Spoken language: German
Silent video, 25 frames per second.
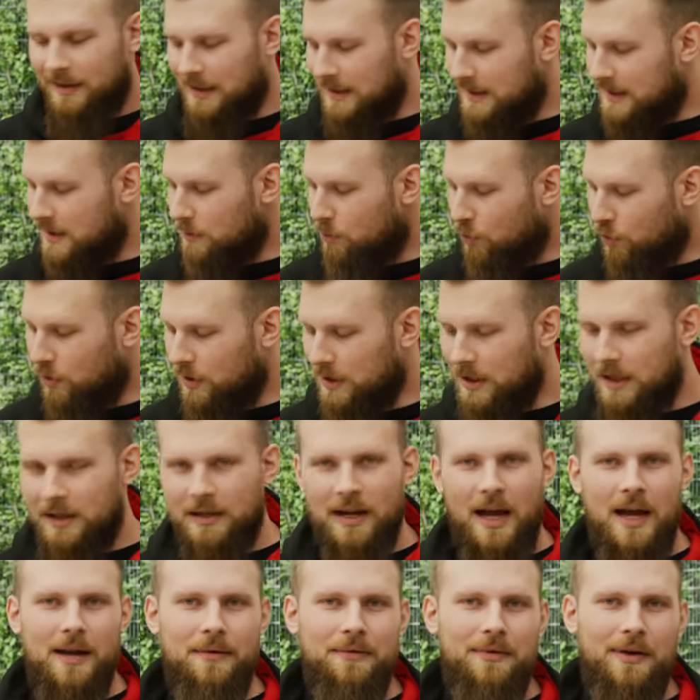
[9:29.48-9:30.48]
Das simuliert
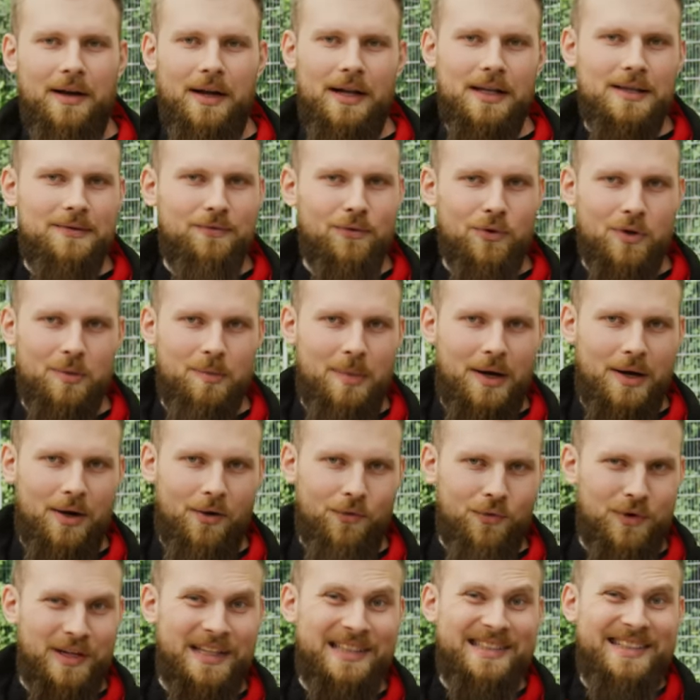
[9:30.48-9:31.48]
einfach, als würde man
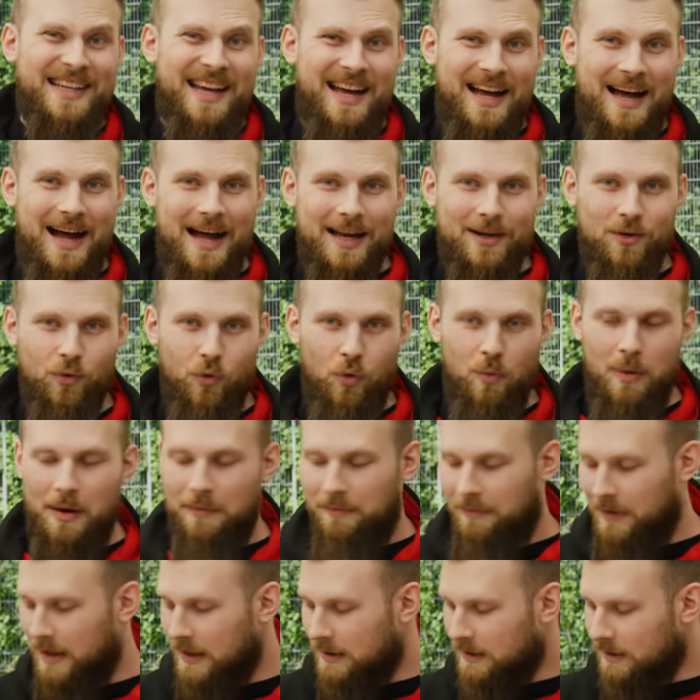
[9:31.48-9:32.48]
auf einer sehr harten
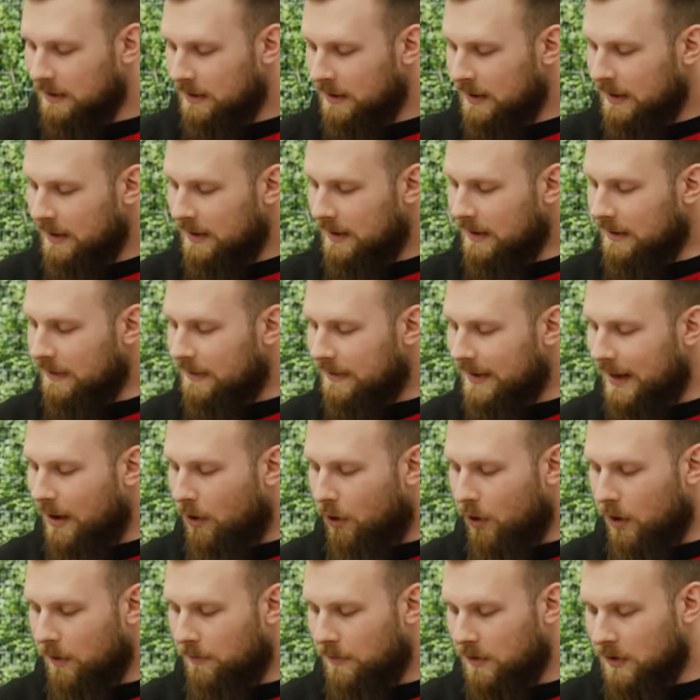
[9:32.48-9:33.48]
Oberfläche sehr
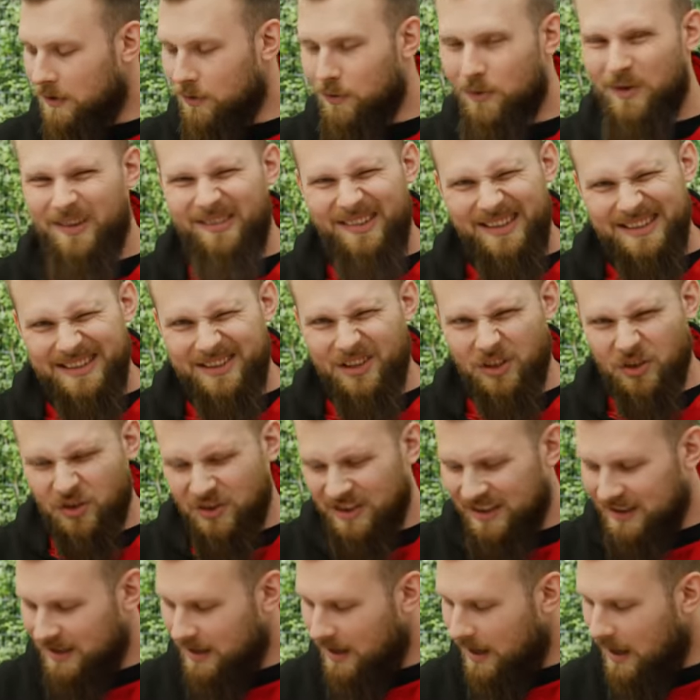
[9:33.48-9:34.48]
häufig irgendwas
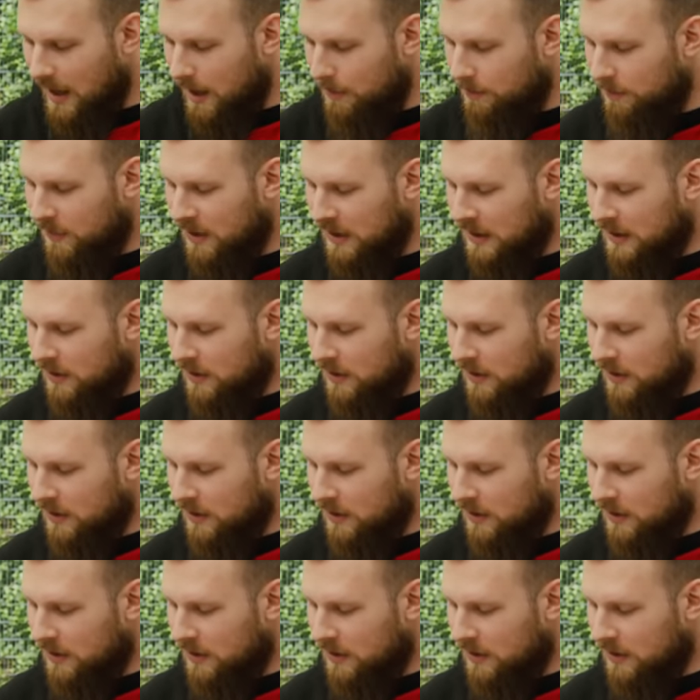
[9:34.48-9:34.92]
geschnitten haben.